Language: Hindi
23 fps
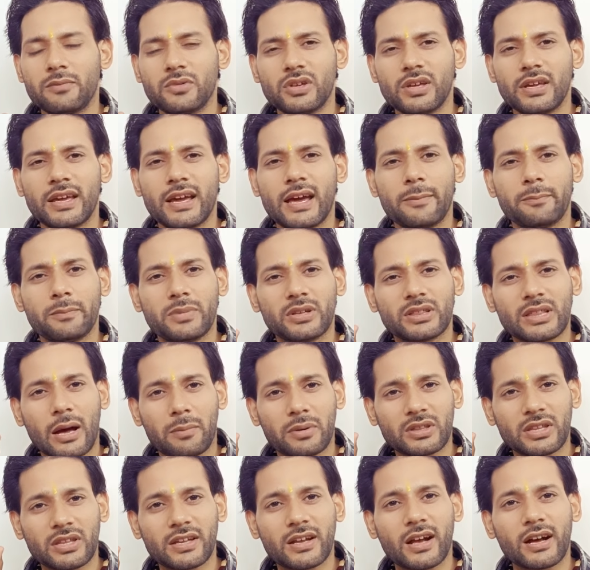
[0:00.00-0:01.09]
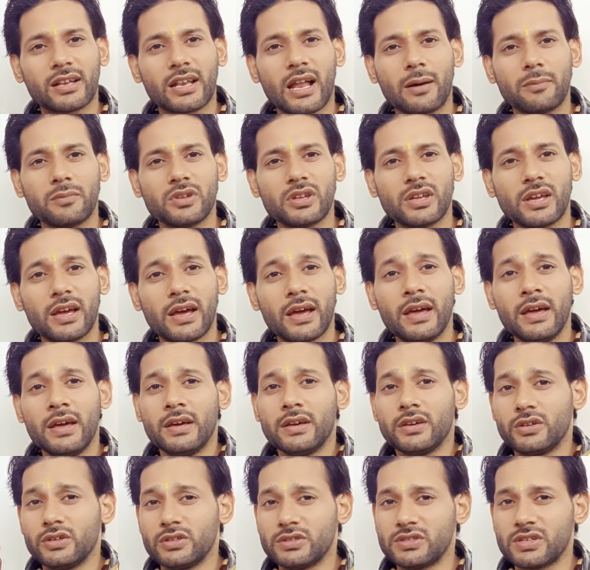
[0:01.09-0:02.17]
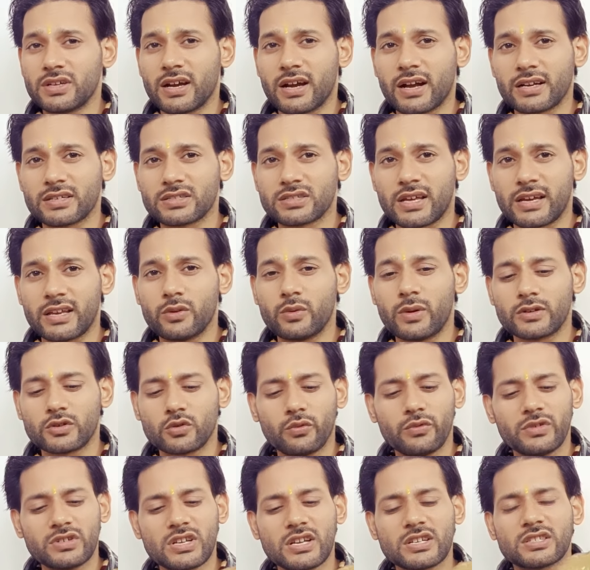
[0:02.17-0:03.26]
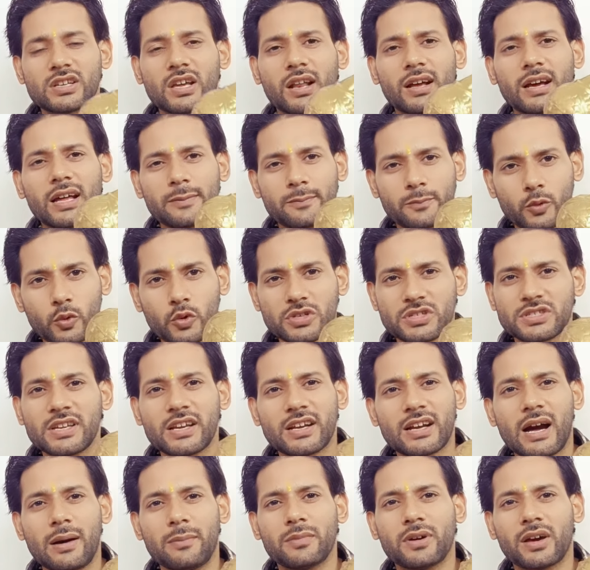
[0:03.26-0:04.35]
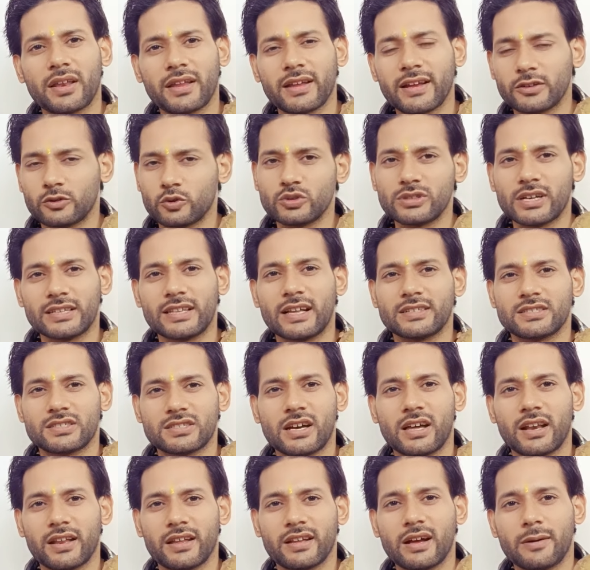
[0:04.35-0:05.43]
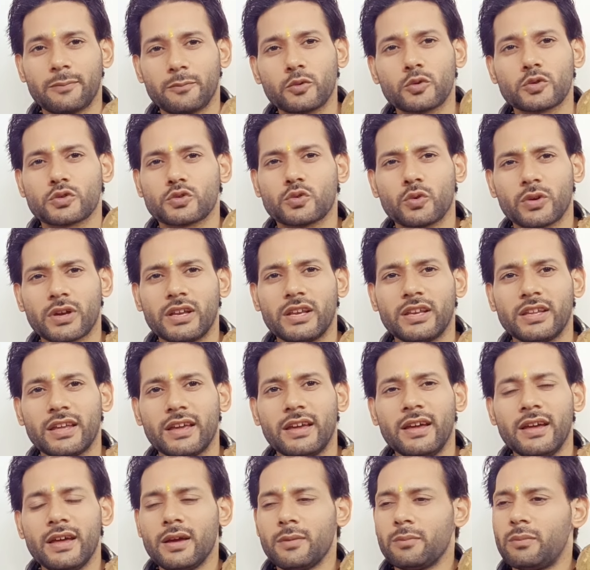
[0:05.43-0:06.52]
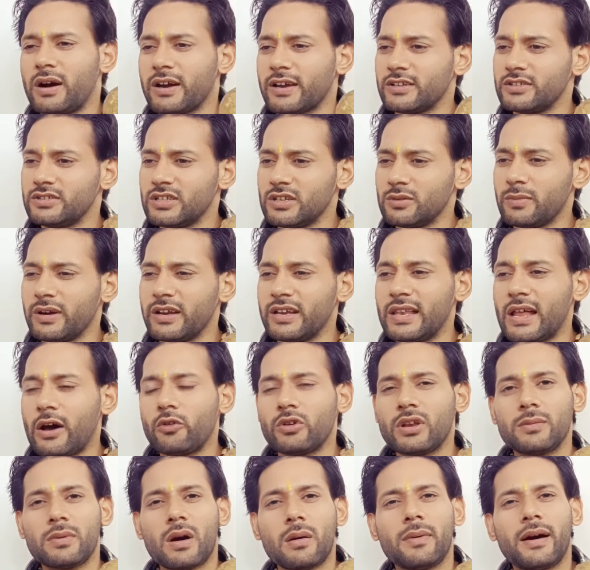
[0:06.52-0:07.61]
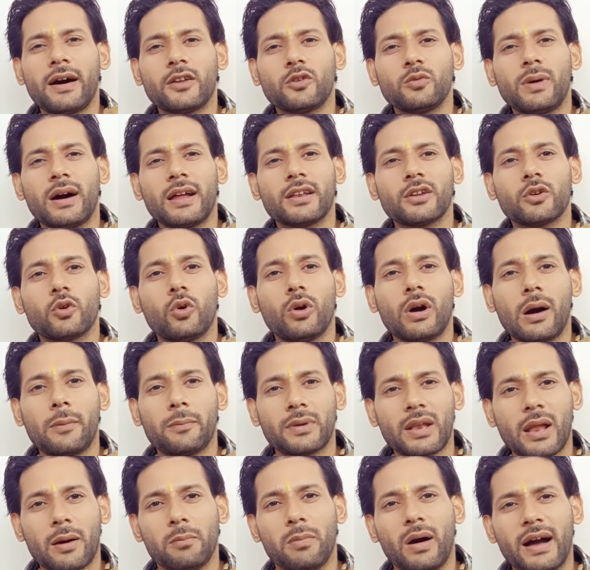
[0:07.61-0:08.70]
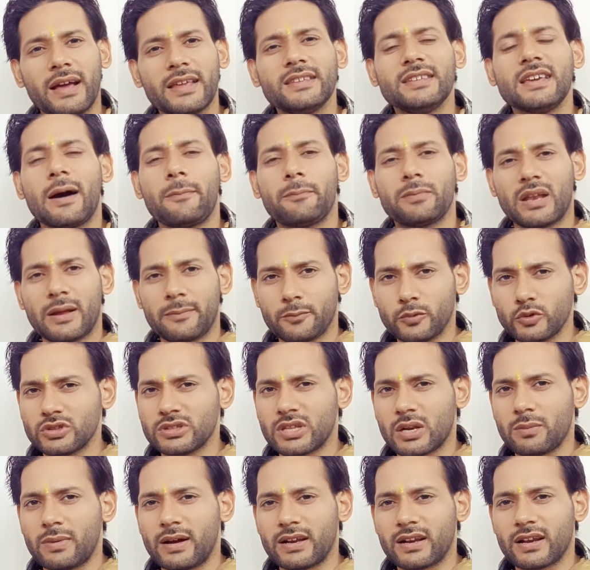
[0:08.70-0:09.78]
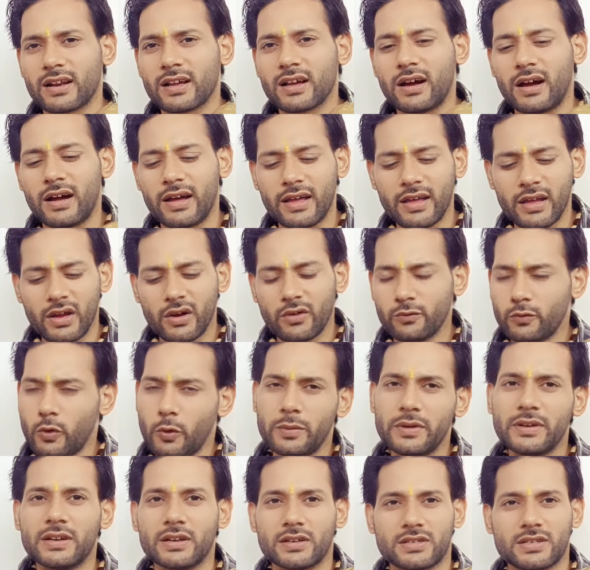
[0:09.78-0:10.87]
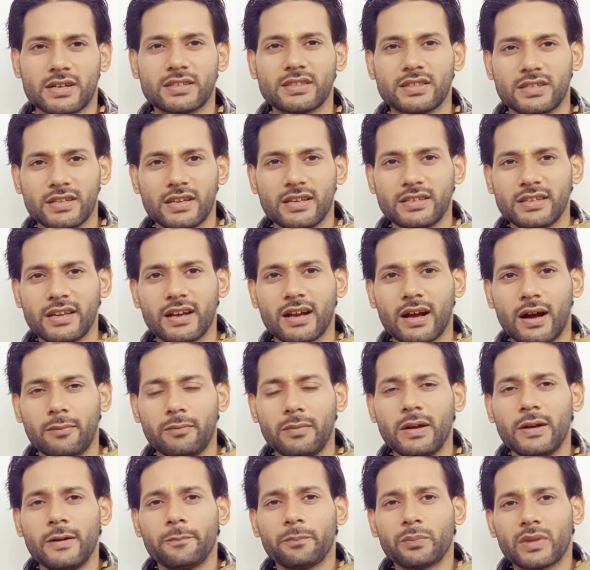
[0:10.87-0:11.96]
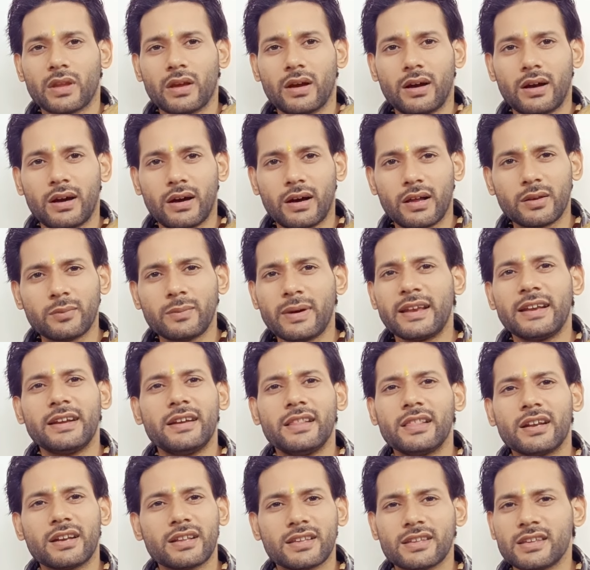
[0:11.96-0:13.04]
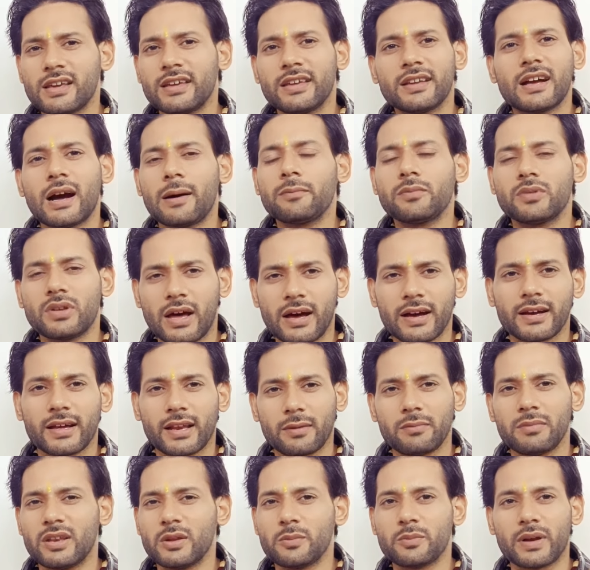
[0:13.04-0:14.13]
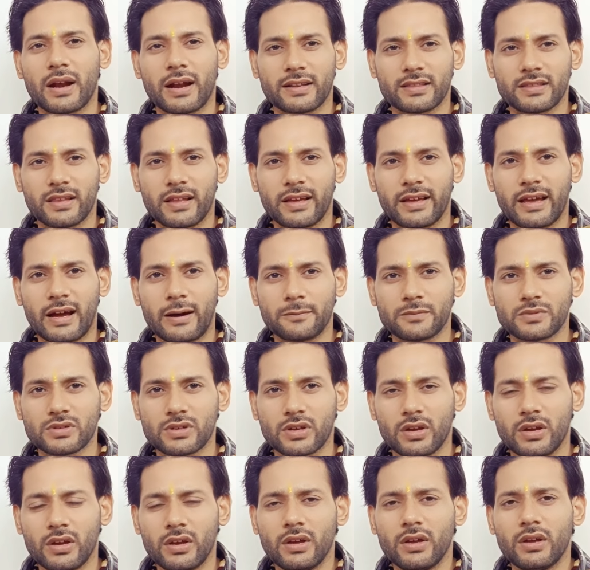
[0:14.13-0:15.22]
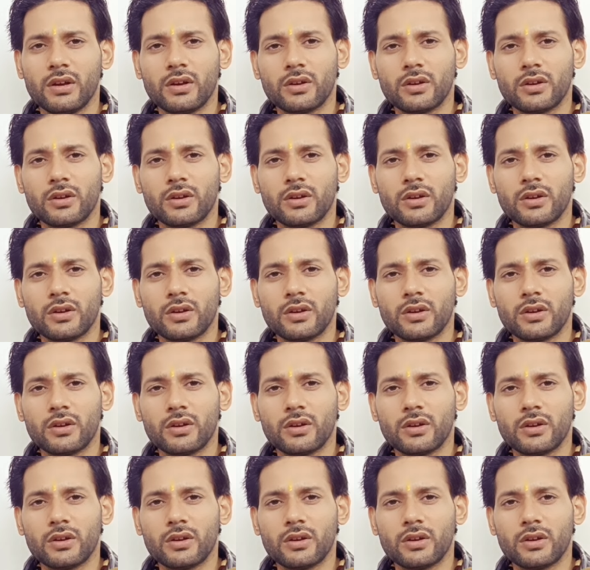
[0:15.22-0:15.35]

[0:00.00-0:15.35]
नाम ये है पिता पति का नाम ये है इस जगह का स्थायी निवासी विशेषकर अगर पुरुष ये काम करेंगे तो ज़्यादा अच्छा रहेगा पुरुषों के लिए बाकी जिन महिलाओं ने बाबा हनुमान को अपना भाई या अपना पुत्र मान रखा है वो भी कर सकती है ये काम अनमेरिड लड़कियां ये काम ना करें मेरी प्रार्थना है आपसे